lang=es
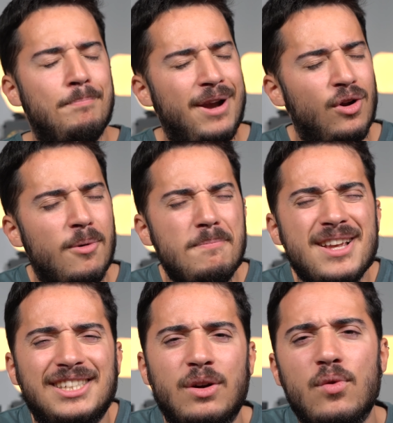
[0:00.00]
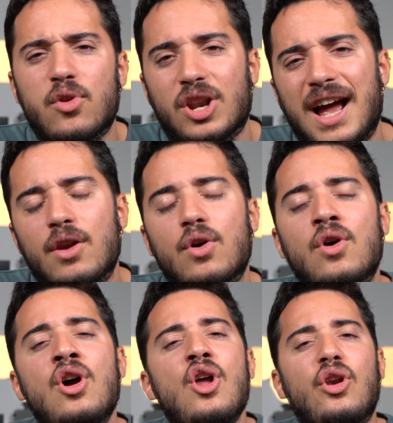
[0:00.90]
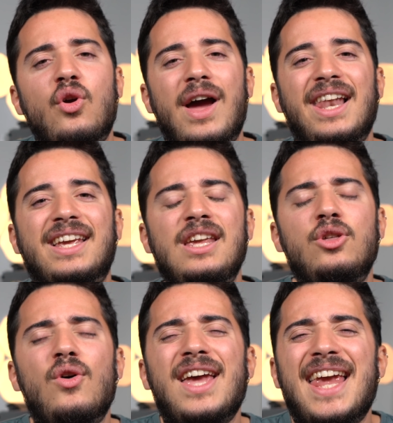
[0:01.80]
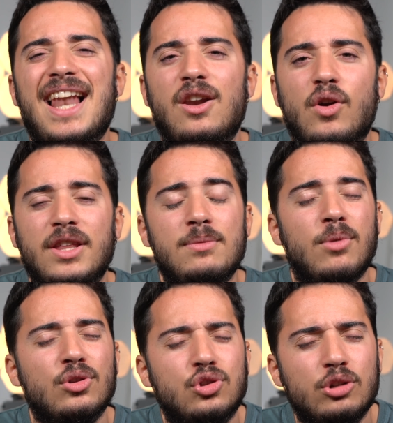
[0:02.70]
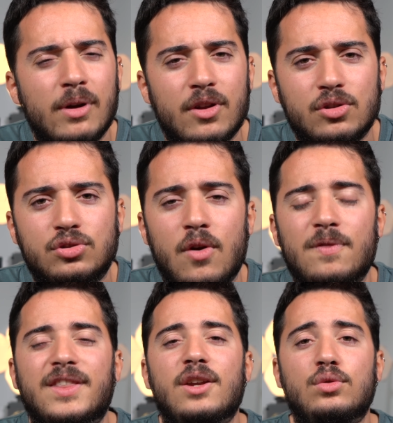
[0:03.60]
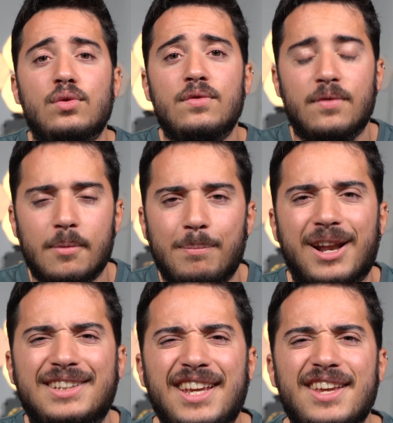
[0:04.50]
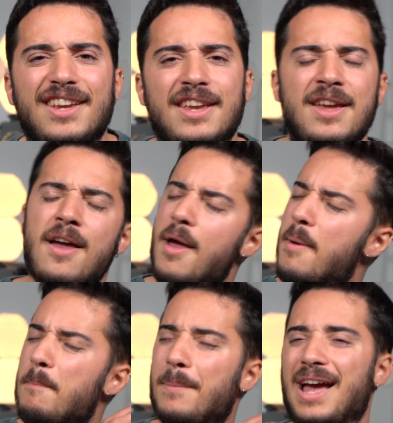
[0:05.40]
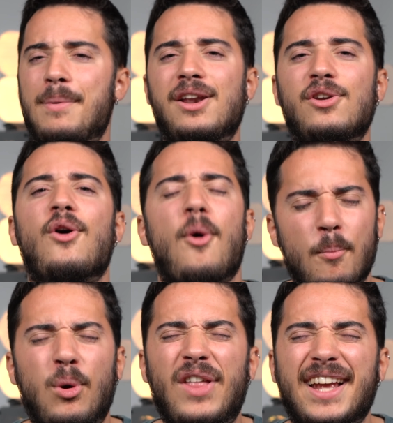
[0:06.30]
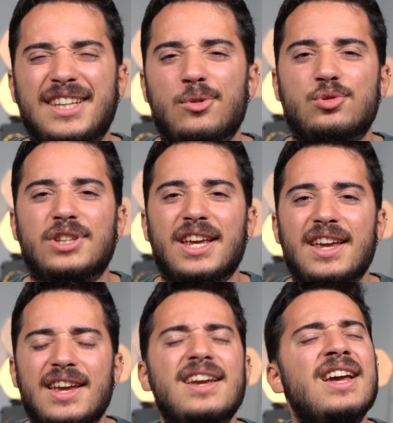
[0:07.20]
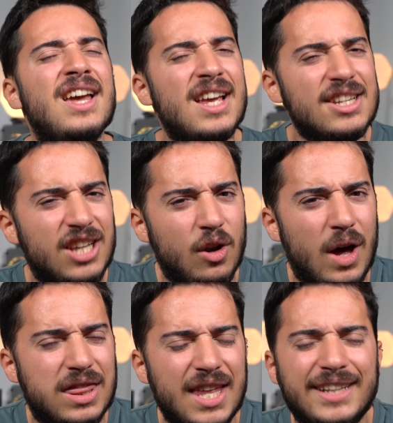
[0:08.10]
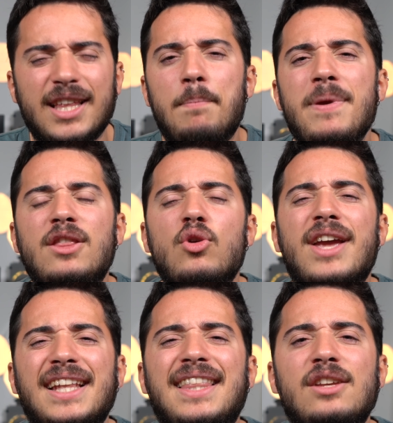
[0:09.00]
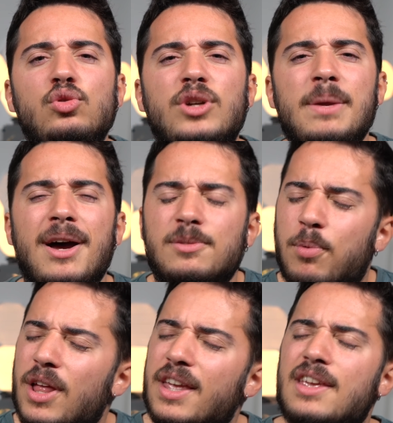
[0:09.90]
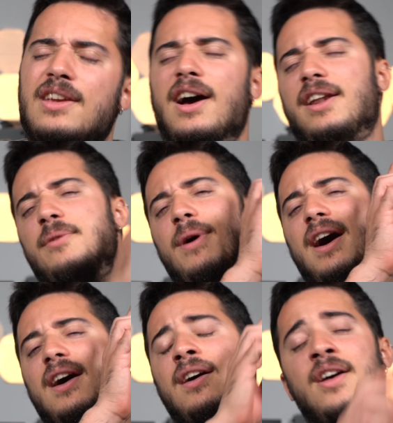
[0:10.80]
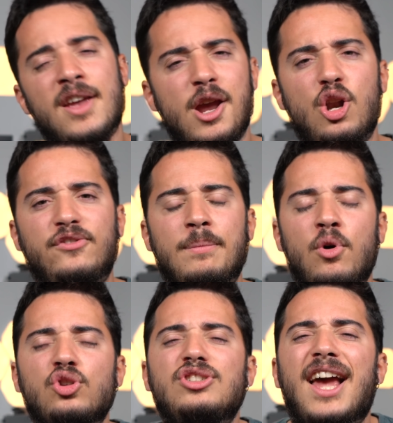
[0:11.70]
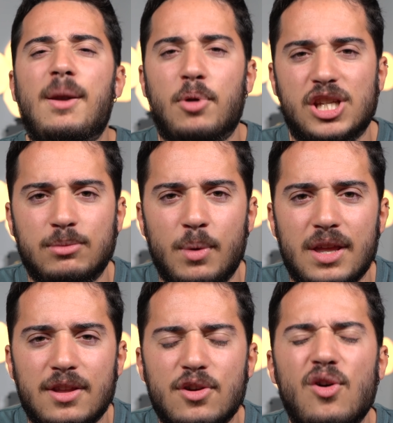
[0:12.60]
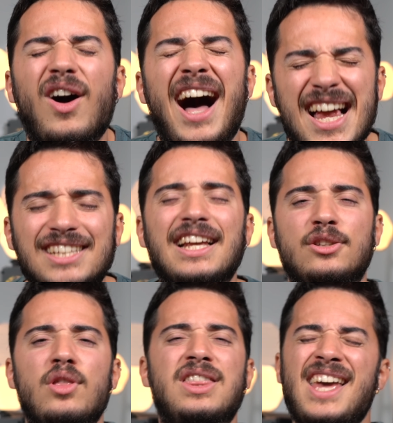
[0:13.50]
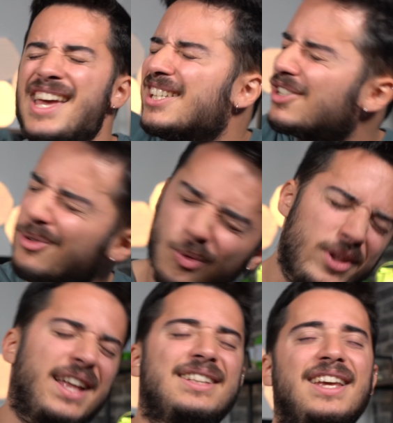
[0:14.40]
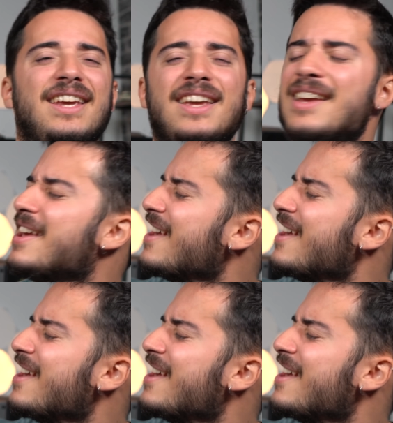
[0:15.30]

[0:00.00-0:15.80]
Pero mi segundo regalo lo ha elegido el algoritmo todopoderoso de YouTube para ti. Ve a verlo, puede que te guste. Si lo hace, te pido que te suscribas por aquí, arriba, y nos vemos en el próximo vídeo. Hasta entonces, cuídate.